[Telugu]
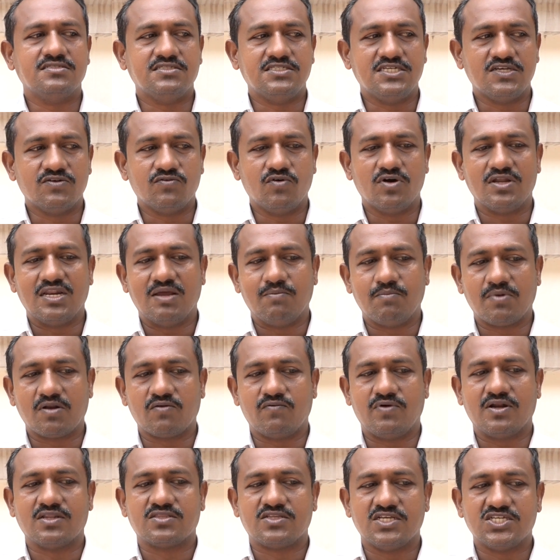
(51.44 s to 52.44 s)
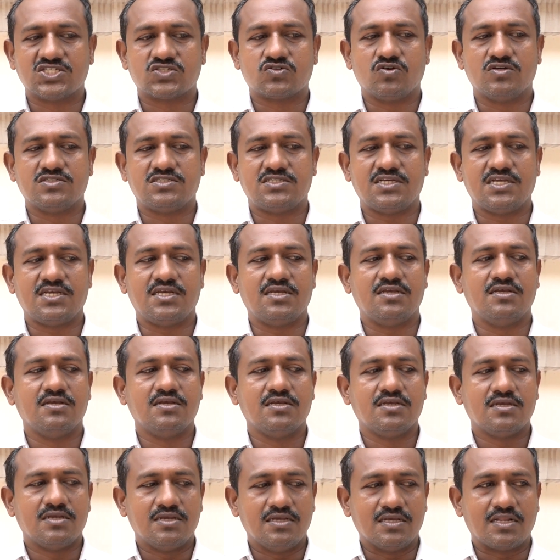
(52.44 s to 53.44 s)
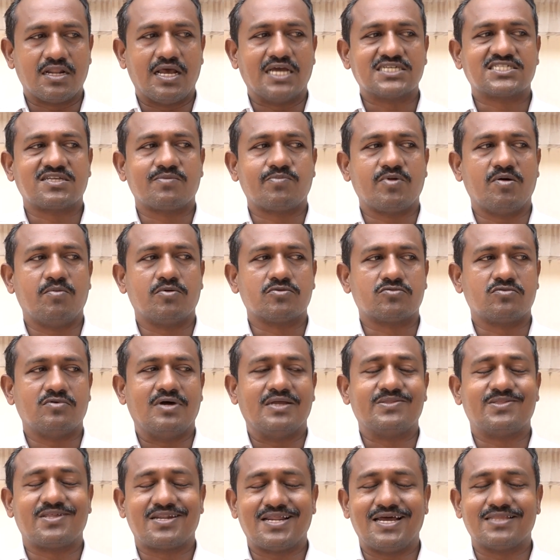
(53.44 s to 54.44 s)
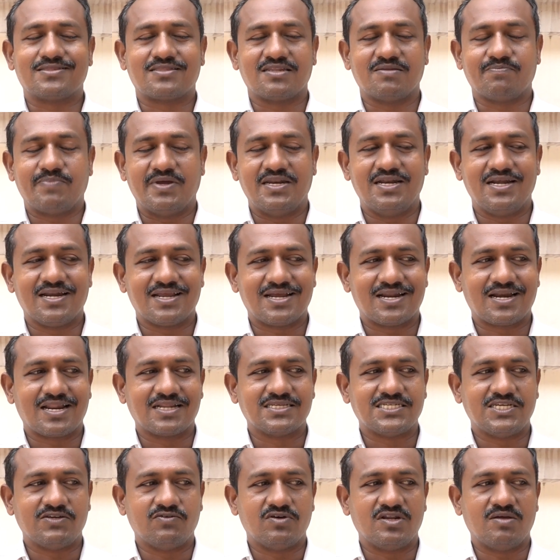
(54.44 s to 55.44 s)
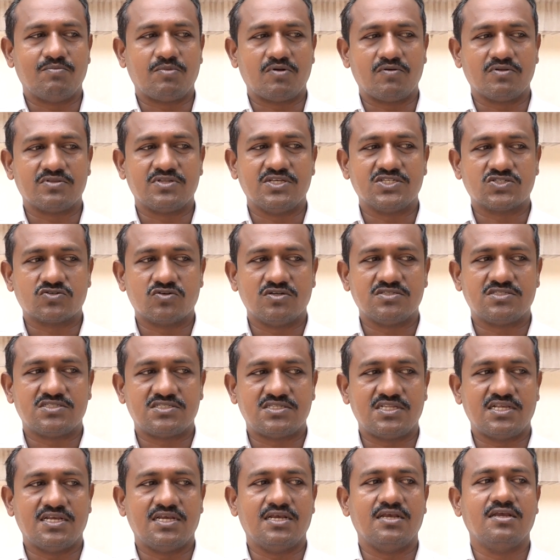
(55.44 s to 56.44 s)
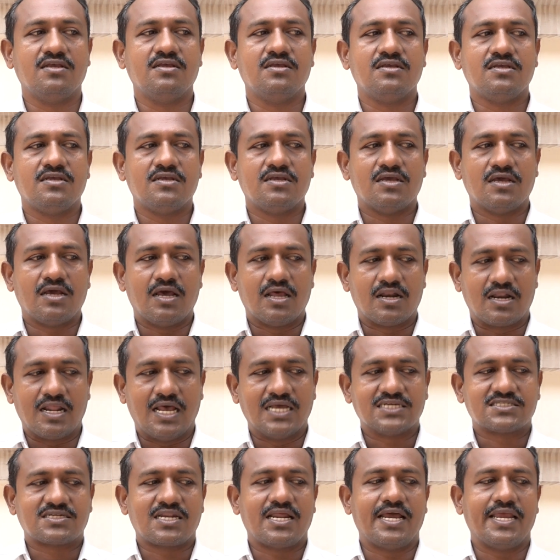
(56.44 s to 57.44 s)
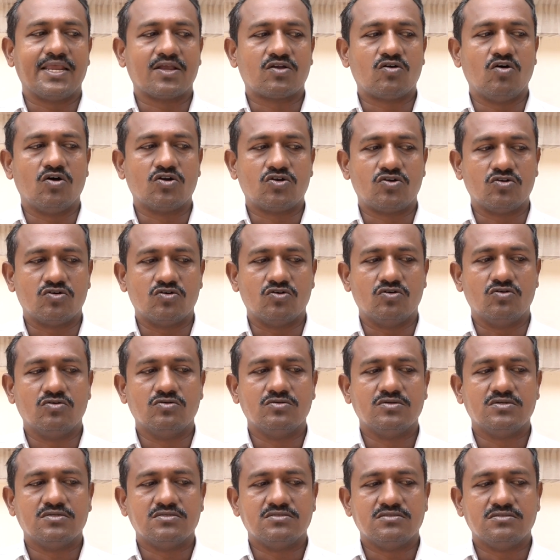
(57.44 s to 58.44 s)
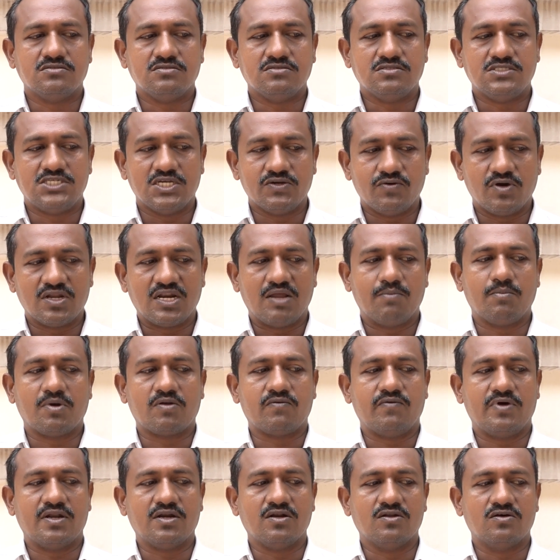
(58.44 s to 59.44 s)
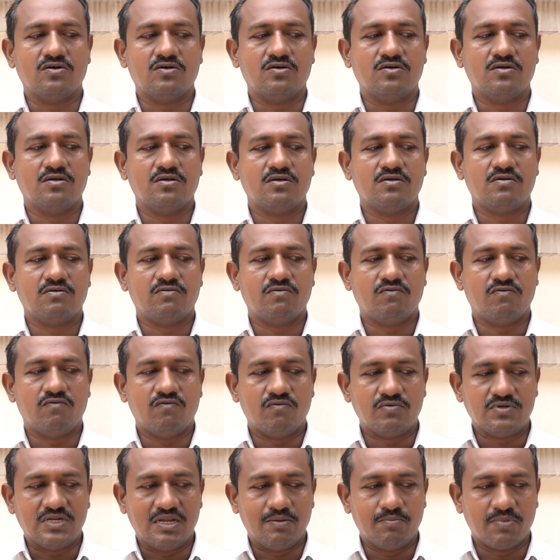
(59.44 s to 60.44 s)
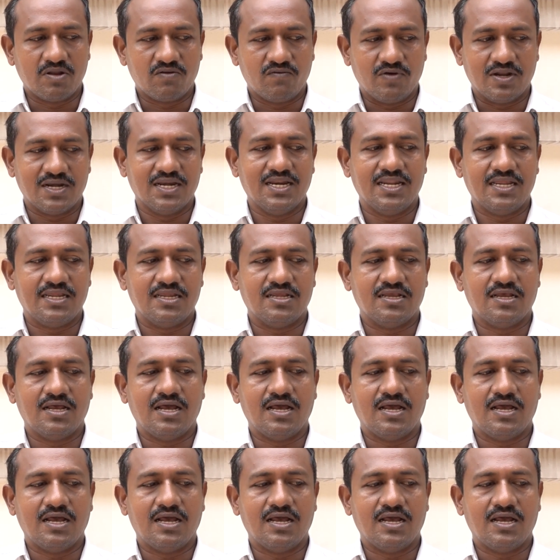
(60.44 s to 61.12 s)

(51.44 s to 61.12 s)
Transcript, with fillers: జీవో నెంబర్ వన్ తీసుకొచ్చి ఈ రాష్ట్ర ప్రభుత్వం అర్ధరాత్రి పన్నెండు గంటల జీవో నెంబర్ వన్ తీసుకొస్తే రాష్ట్ర హైకోర్టు జీవో నెంబర్ వన్ను నెంబర్ వన్ని